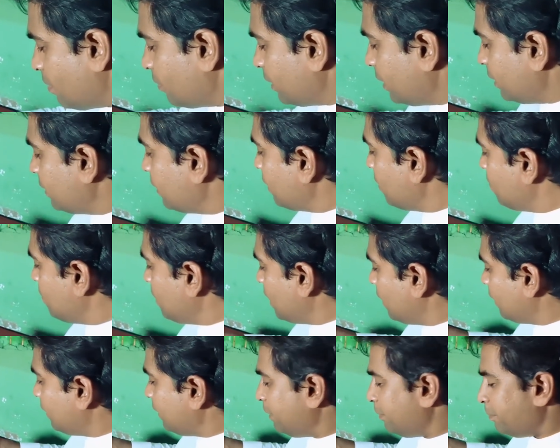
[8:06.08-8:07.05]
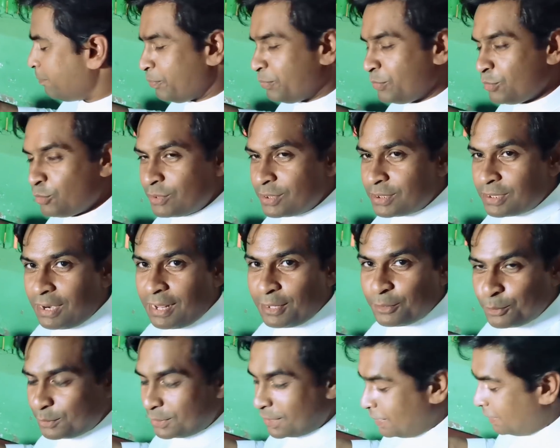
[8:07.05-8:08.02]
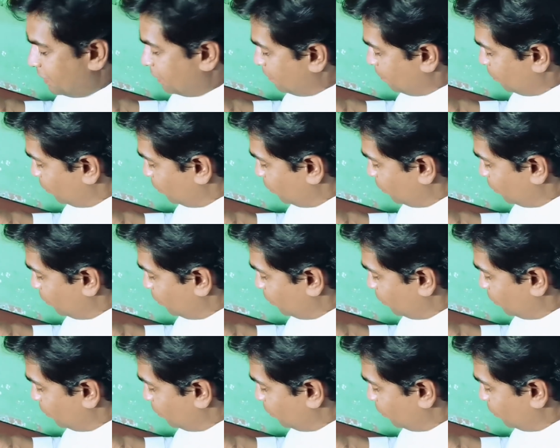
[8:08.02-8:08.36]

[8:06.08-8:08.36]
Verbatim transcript: और ये देखिए बिहारी जो सलाद होता है